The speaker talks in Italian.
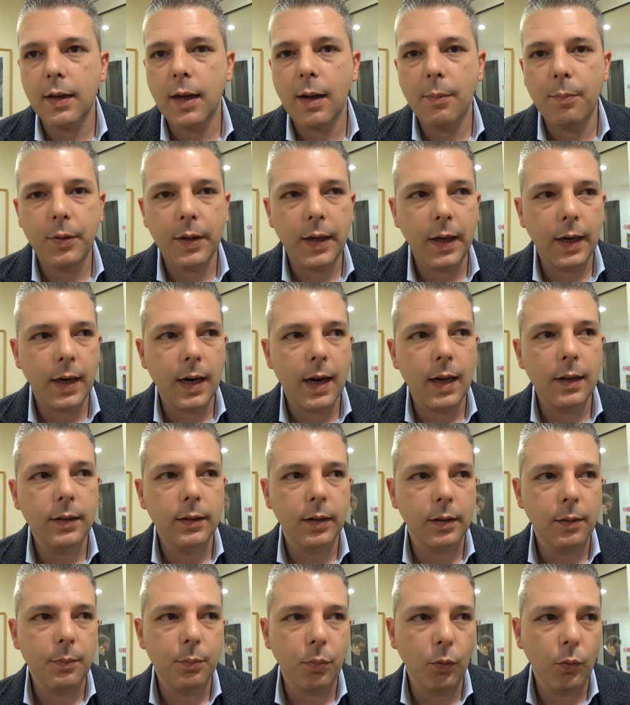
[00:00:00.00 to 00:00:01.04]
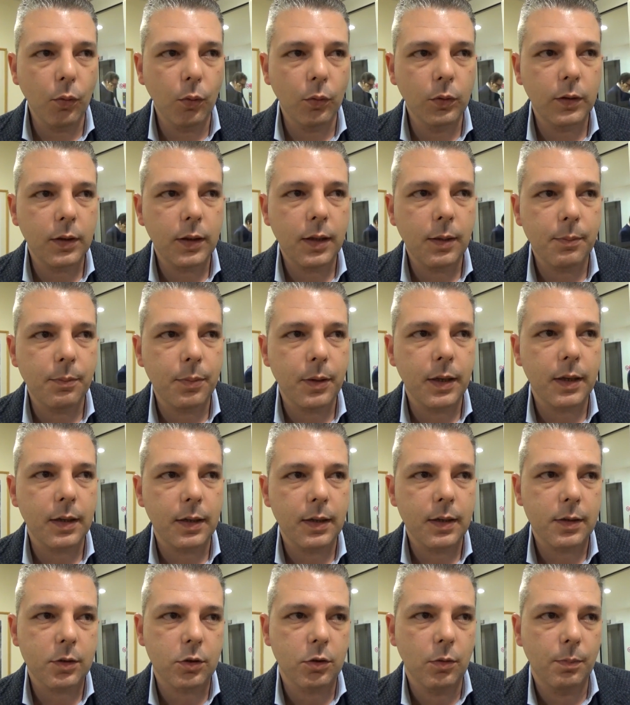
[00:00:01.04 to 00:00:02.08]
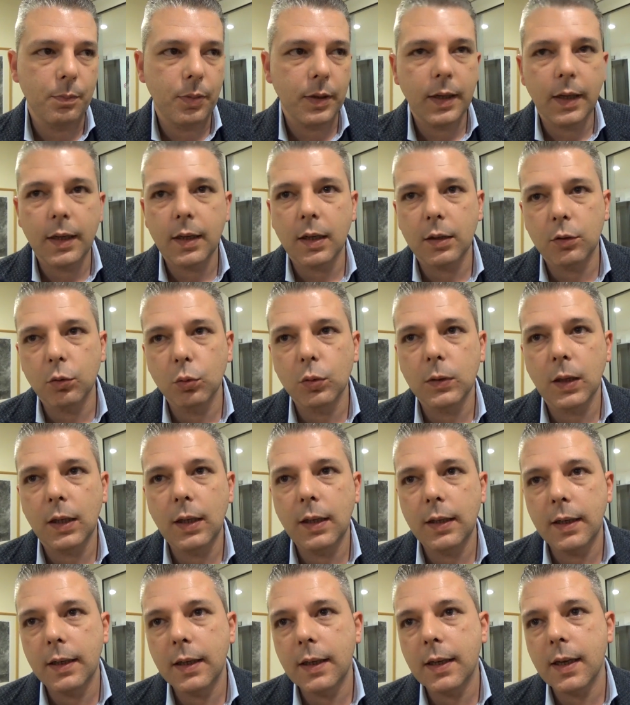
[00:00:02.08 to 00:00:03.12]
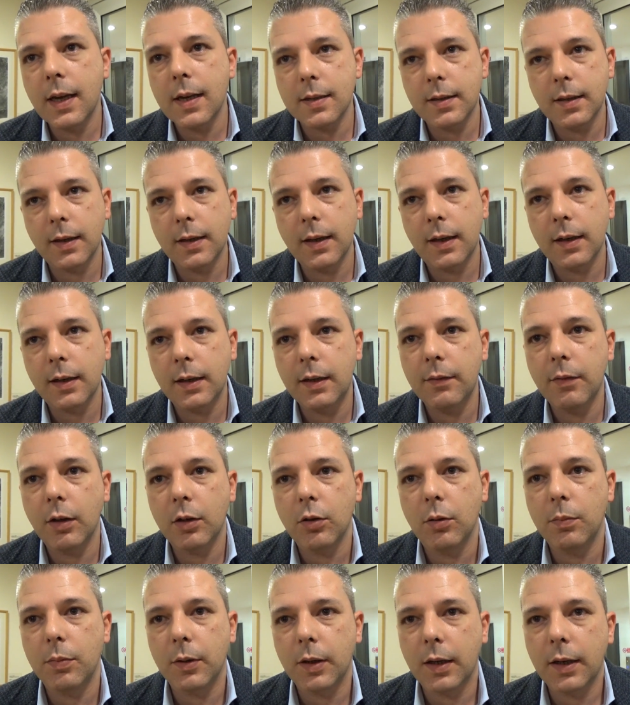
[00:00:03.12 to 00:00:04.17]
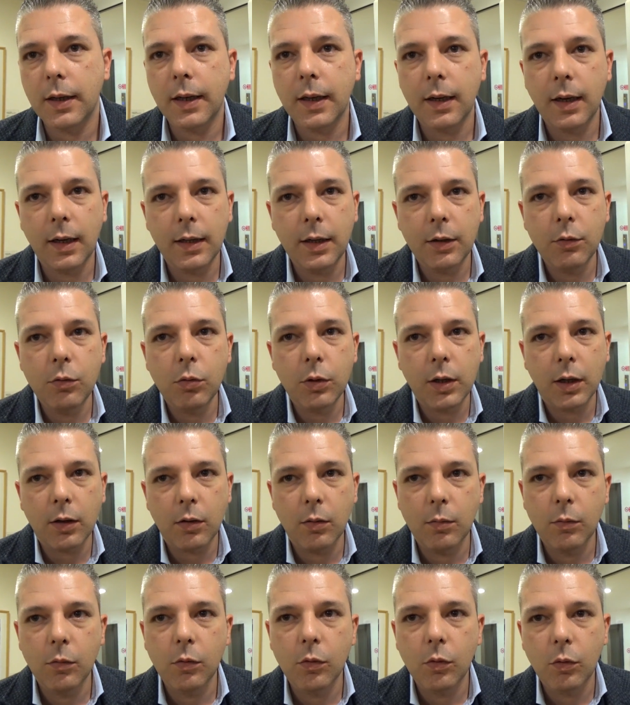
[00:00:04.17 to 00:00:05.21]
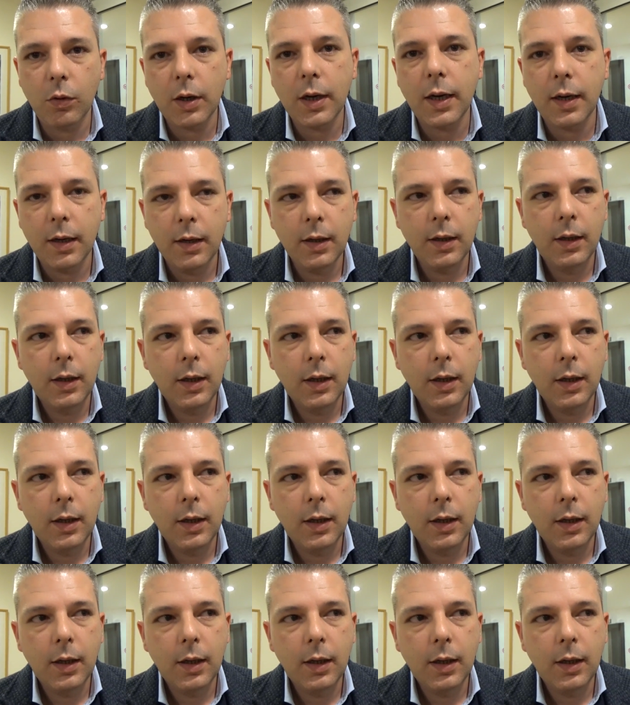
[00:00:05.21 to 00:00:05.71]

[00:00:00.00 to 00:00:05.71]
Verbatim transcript: aprire altri punti per sopperire a tutte le richieste che arrivano perché la Liguria comunque